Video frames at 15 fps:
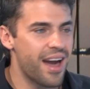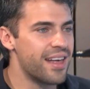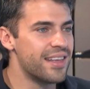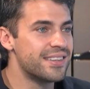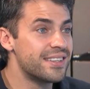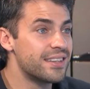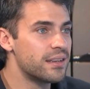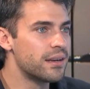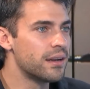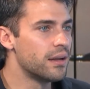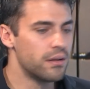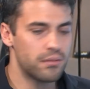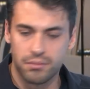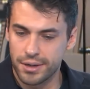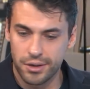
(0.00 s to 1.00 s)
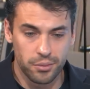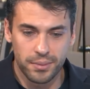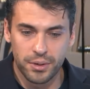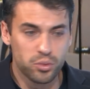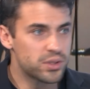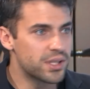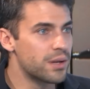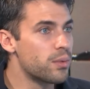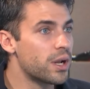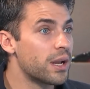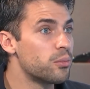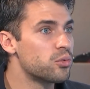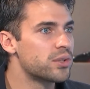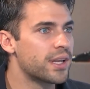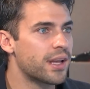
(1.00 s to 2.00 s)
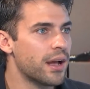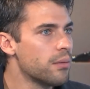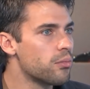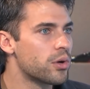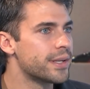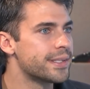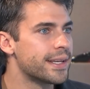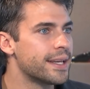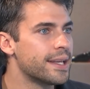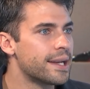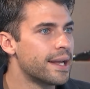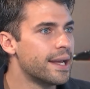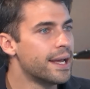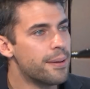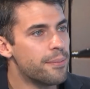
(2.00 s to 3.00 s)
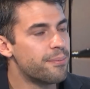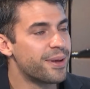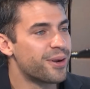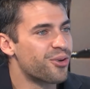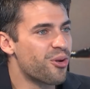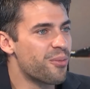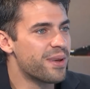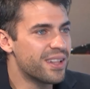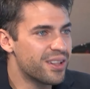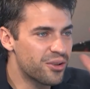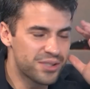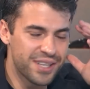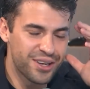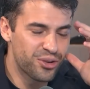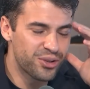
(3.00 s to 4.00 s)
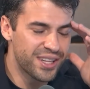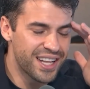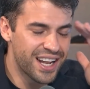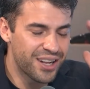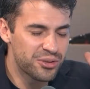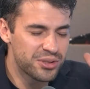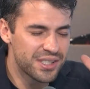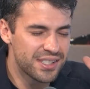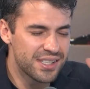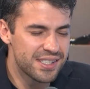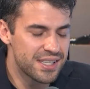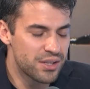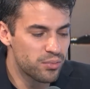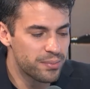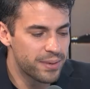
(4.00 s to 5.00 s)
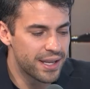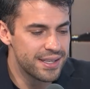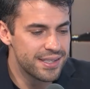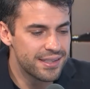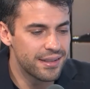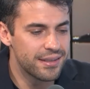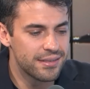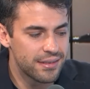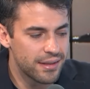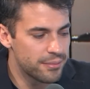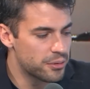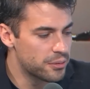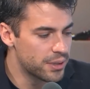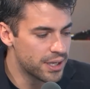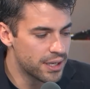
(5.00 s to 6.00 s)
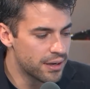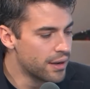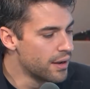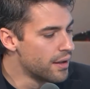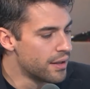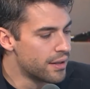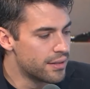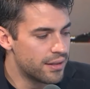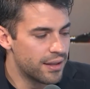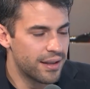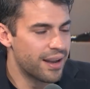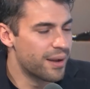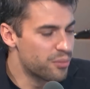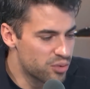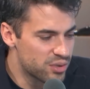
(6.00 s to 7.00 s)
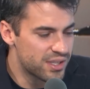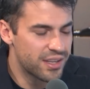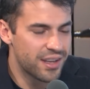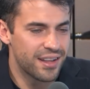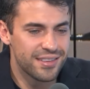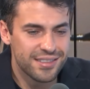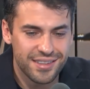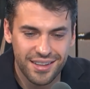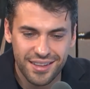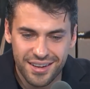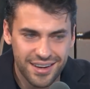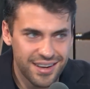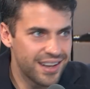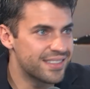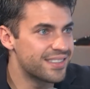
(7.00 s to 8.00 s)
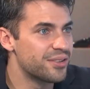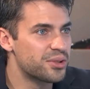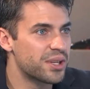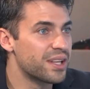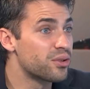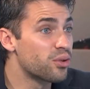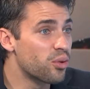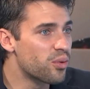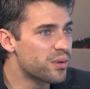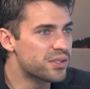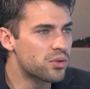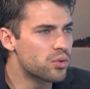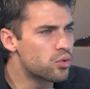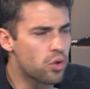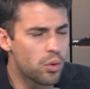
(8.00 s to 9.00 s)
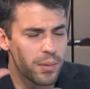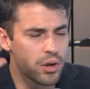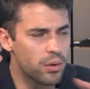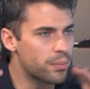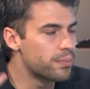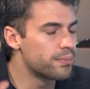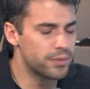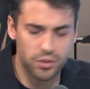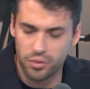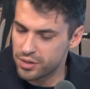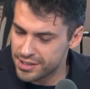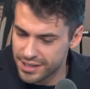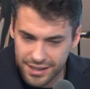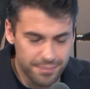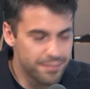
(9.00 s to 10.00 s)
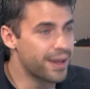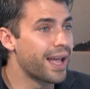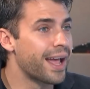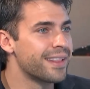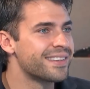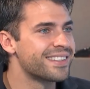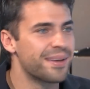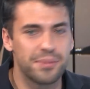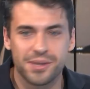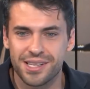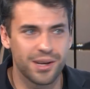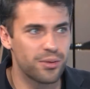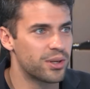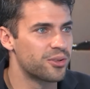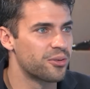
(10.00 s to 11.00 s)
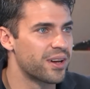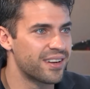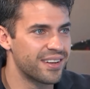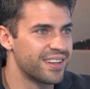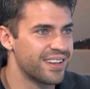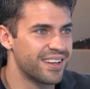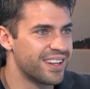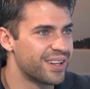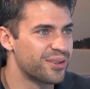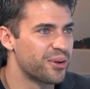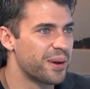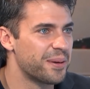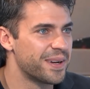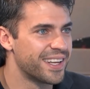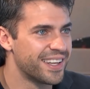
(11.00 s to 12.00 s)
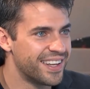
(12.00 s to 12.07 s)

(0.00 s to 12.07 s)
a decir, bueno, me gusta la música, voy a seguir. Pero no me, o sea, no tenía la conciencia de decir un pianista necesita vivir de la música, necesita dar clases, o sea, todo eso no me lo. Yo decía, me encanta esta pieza, la voy a tocar y la tocaba.